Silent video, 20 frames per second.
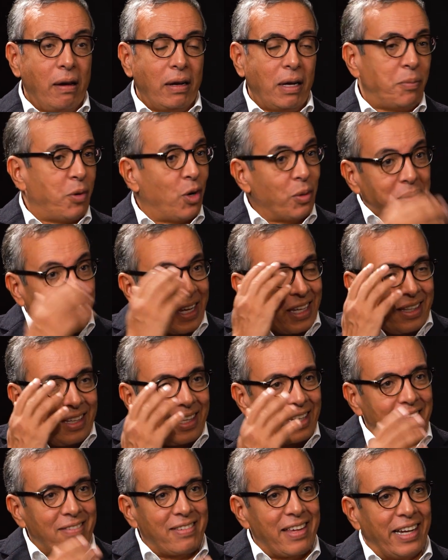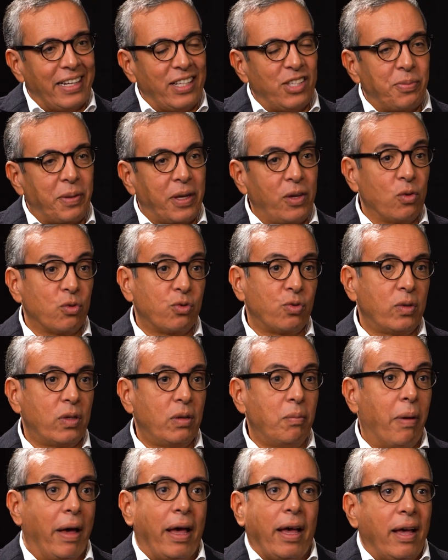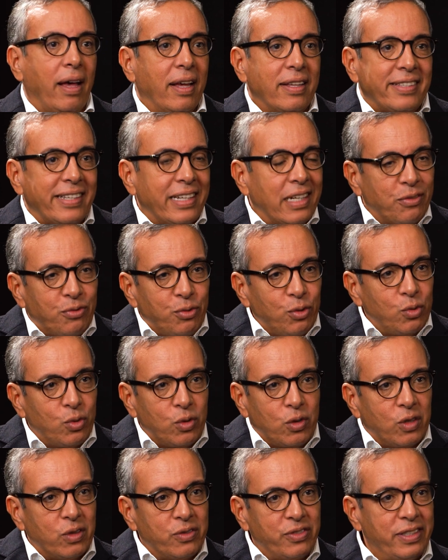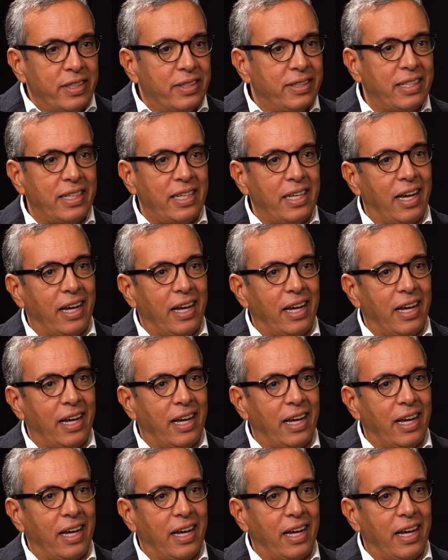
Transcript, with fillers: la première idée qui vient à l'esprit, on se dit bah c'est la faute au Covid qui